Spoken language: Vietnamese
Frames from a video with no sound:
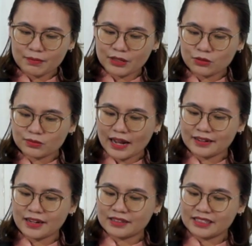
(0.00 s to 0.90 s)
chúng ta
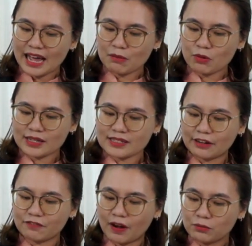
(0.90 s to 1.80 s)
định giá một cái
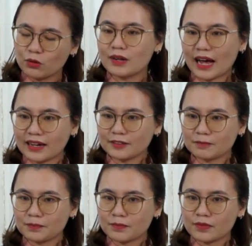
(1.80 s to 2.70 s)
sản phẩm đúng đắn
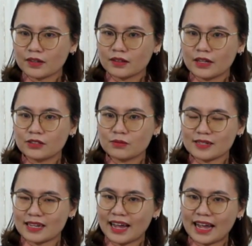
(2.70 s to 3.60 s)
thì chúng ta
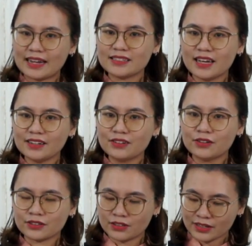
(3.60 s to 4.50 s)
sẽ hạn chế
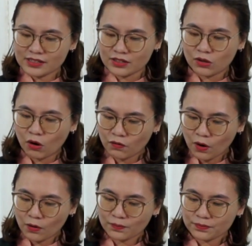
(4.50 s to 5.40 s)
được những cái sự lỗ
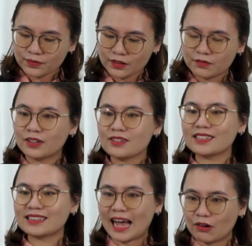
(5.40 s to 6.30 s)
vốn và nó sẽ
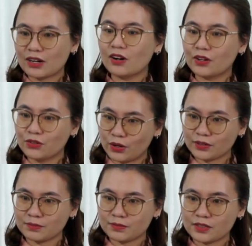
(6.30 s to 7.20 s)
tạo ra lợi nhuận
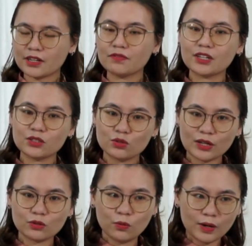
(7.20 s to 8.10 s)
cho cái việc kinh
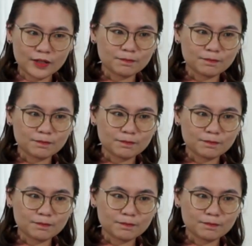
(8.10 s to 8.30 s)
doanh của mình